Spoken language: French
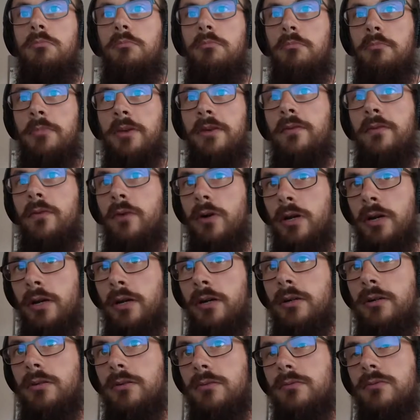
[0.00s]
Mais
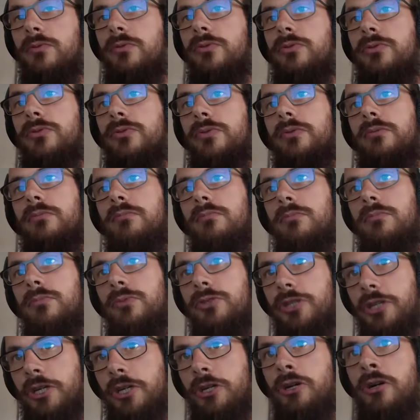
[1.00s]
voilà,
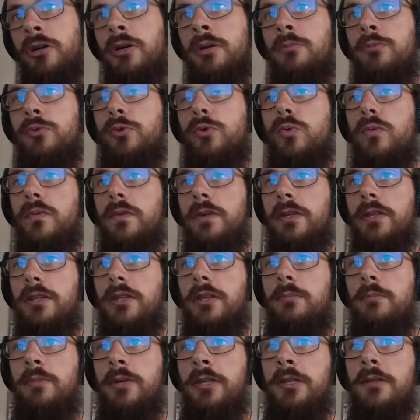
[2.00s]
j'ai quand même trouvé
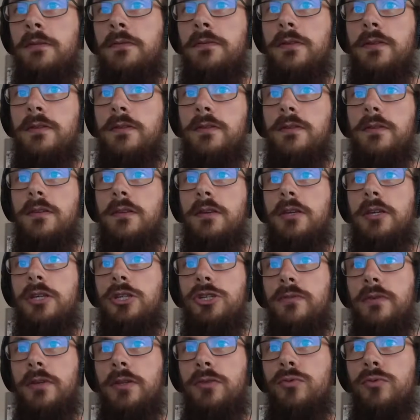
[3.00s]
des bénéfices et
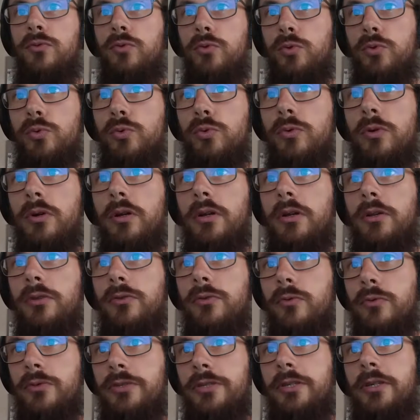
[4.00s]
je vais du coup
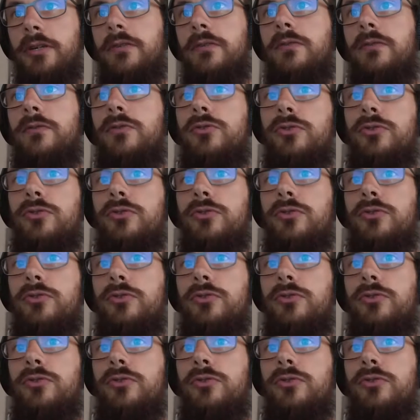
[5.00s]
te dire ce que